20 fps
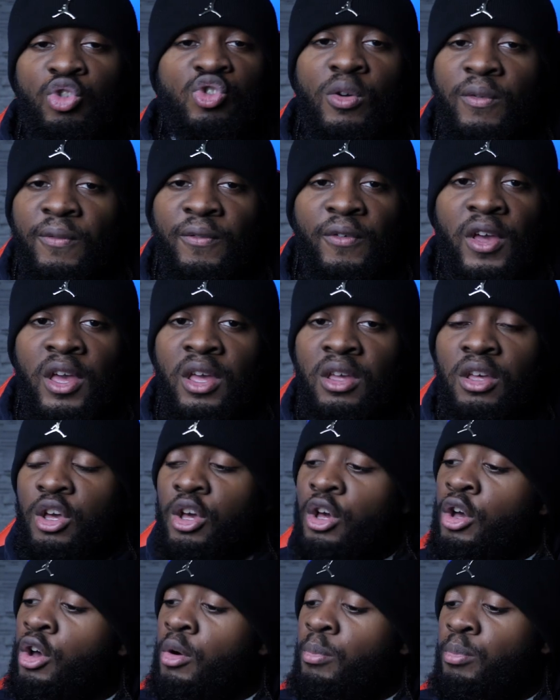je fais
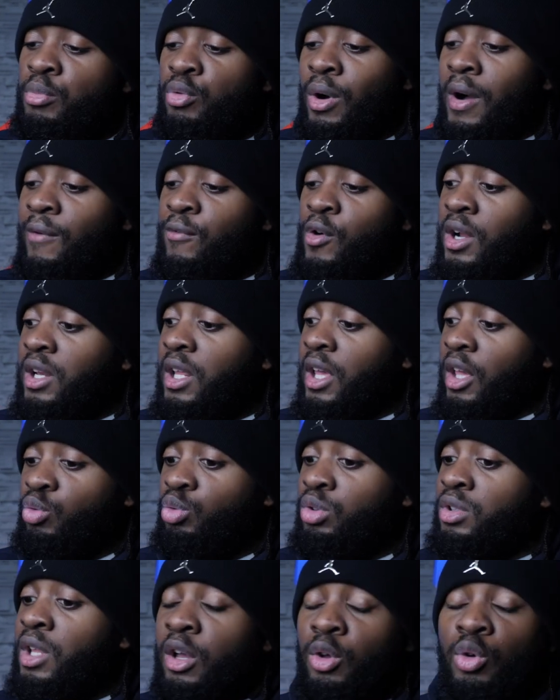pour avoir les
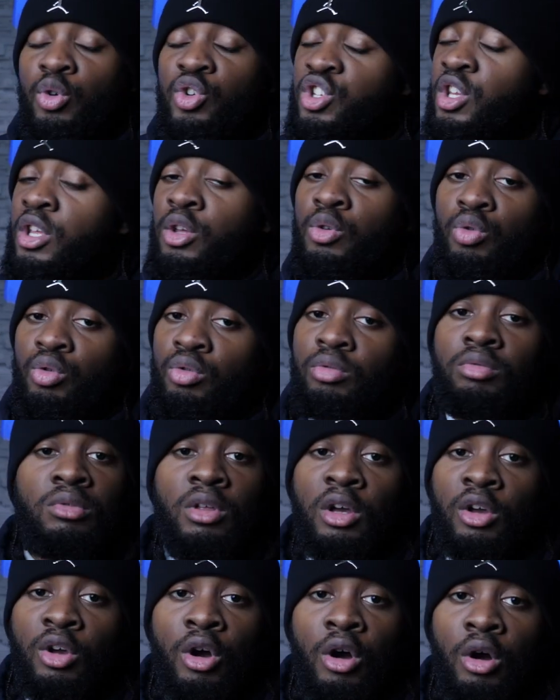résultats que j'ai eus,
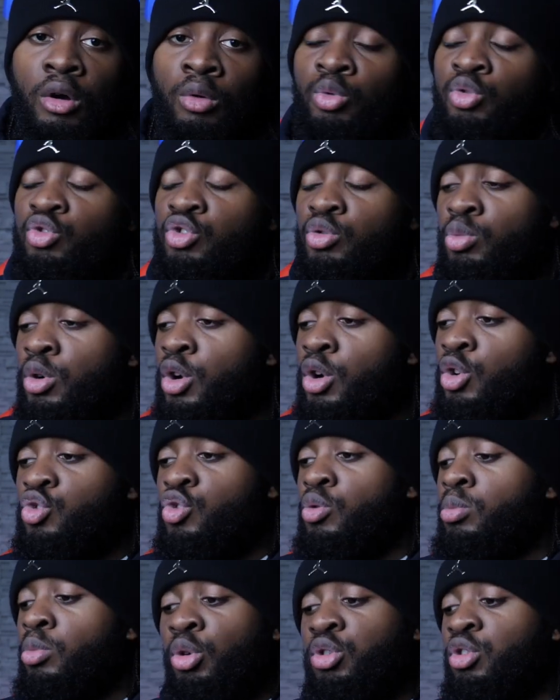d'accord Ou du moins,
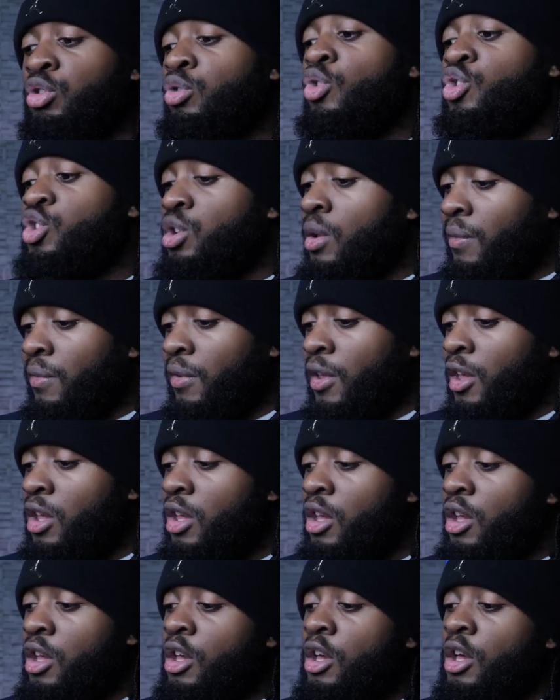je montre ce que j'ai fait
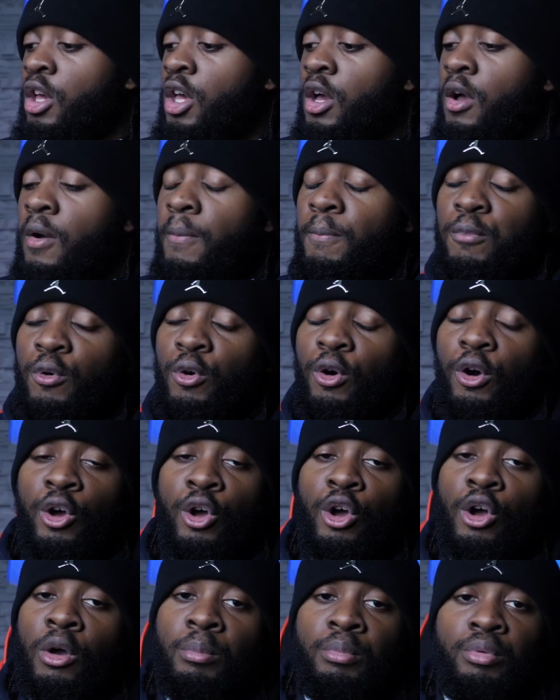pour,
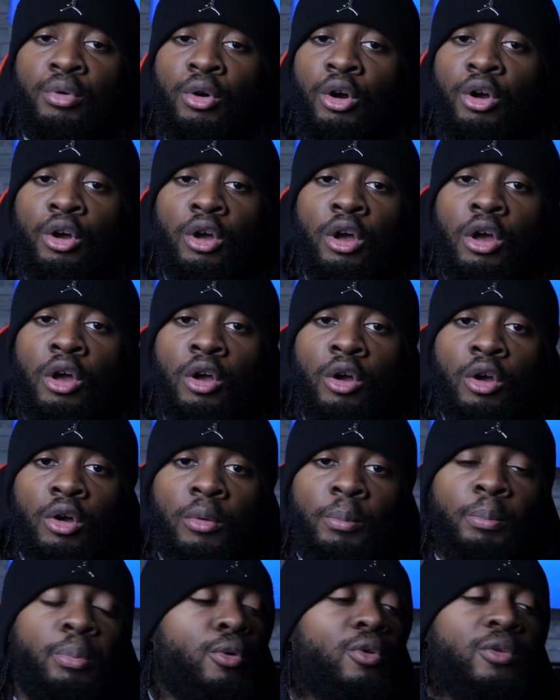euh, pour
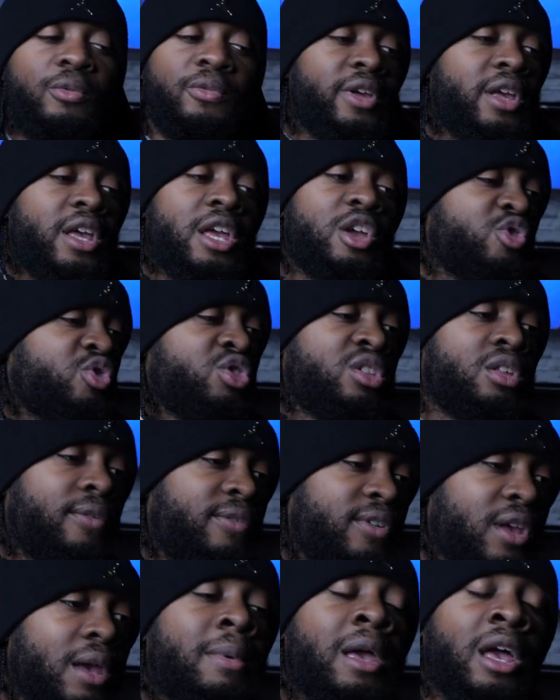prouver
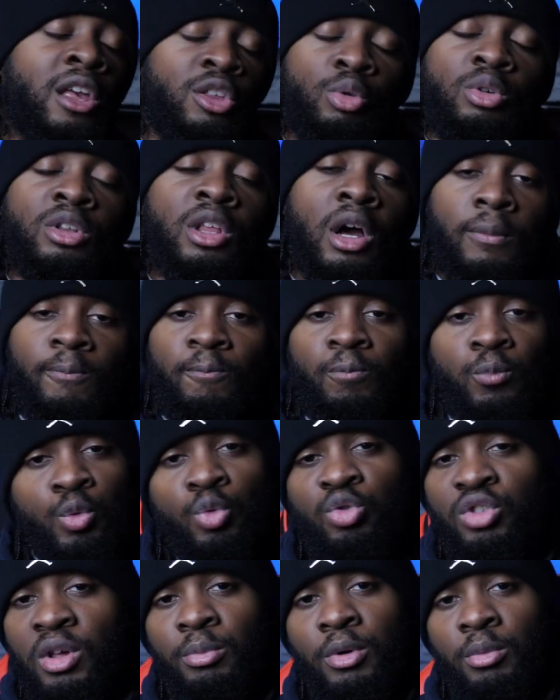justifier mes résultats,
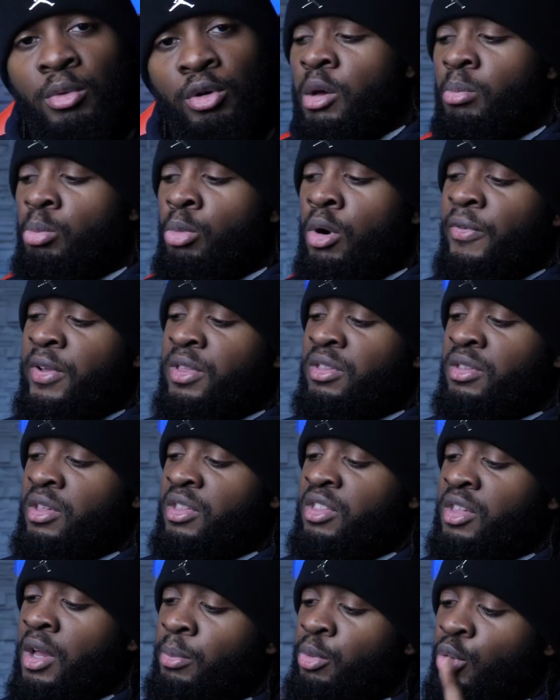tout simplement. Mais en fait, c'est
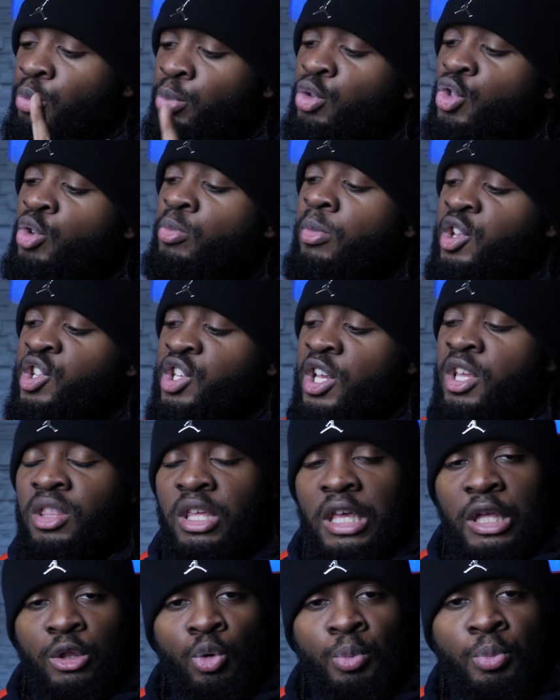simple. Le but de ma chaîne
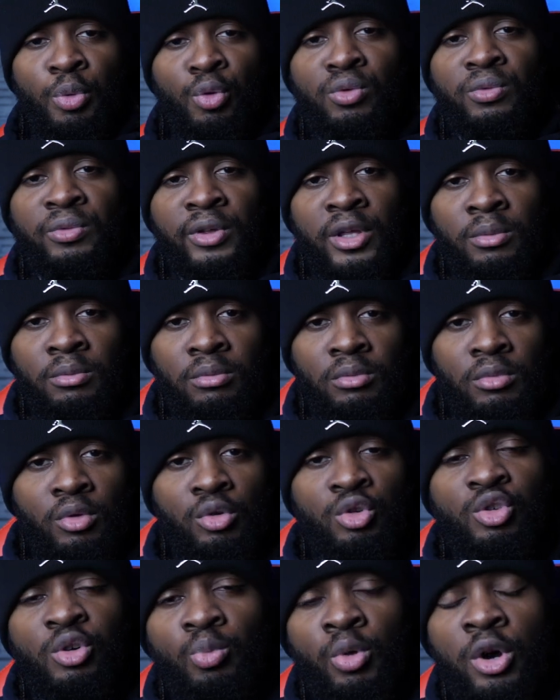est de prouver
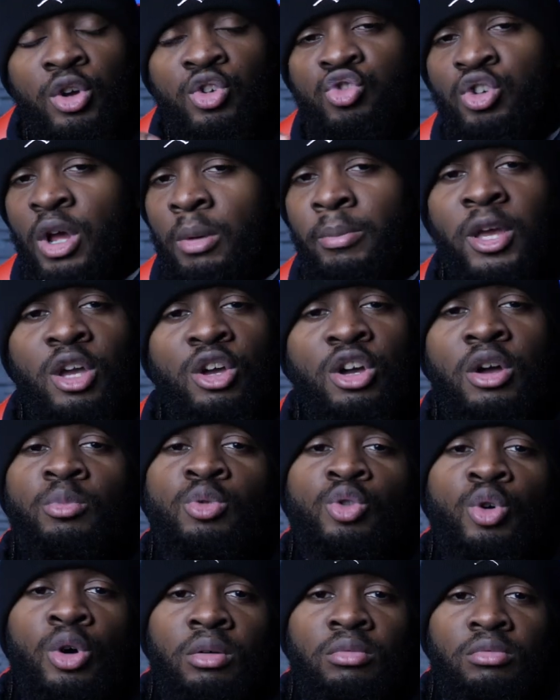que moi, je suis un mec comme
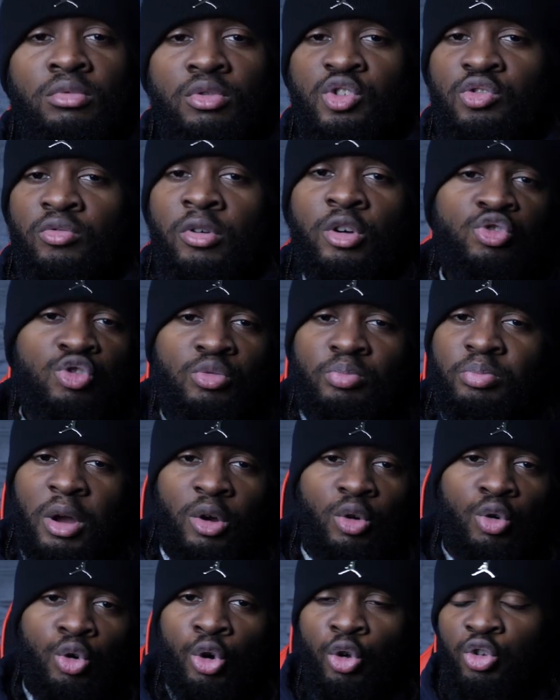toi. Tu vois, je suis pas
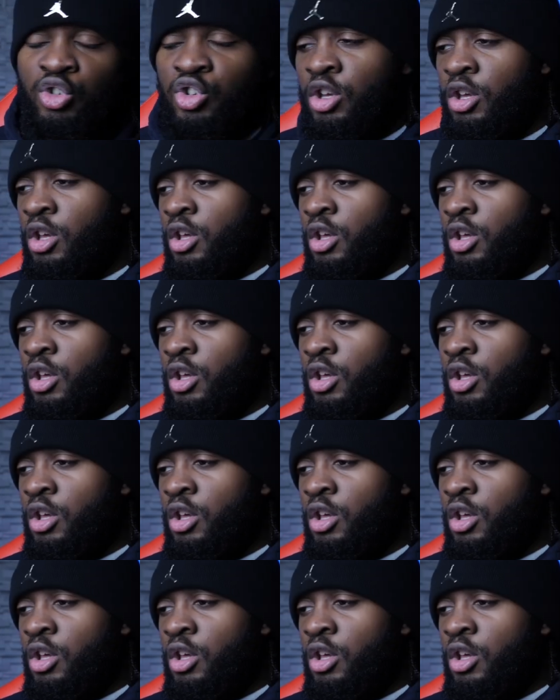coach,